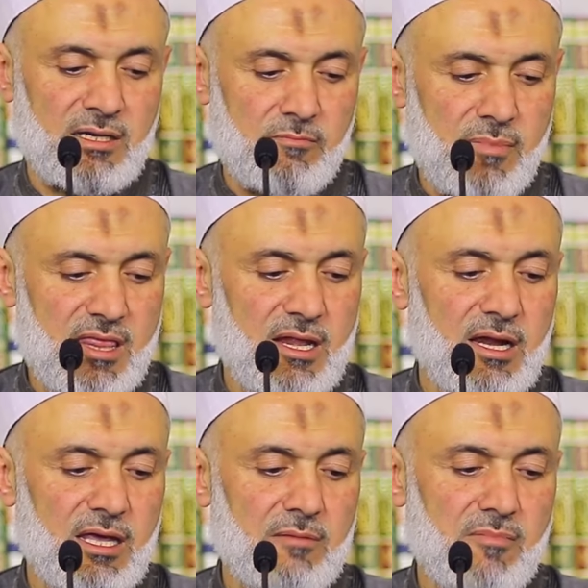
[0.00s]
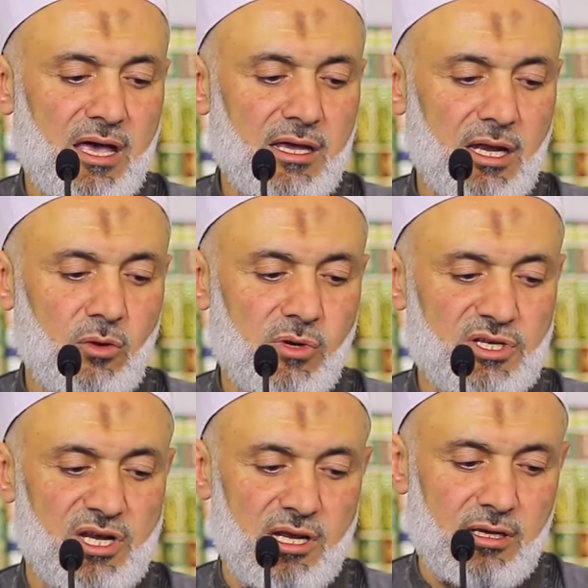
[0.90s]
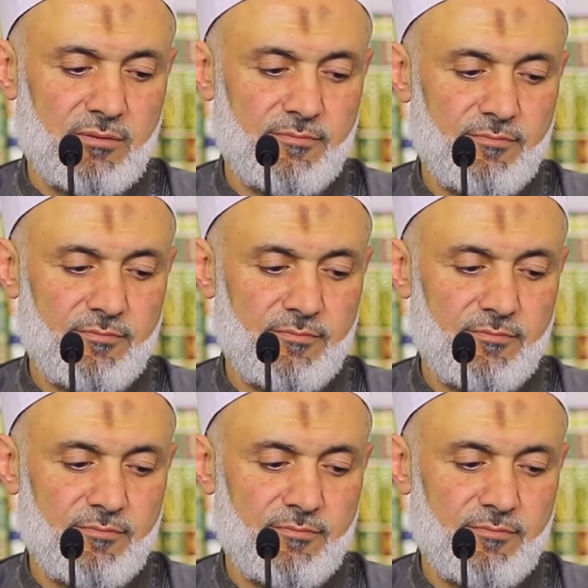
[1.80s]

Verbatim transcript: عن بذل ماء الوجه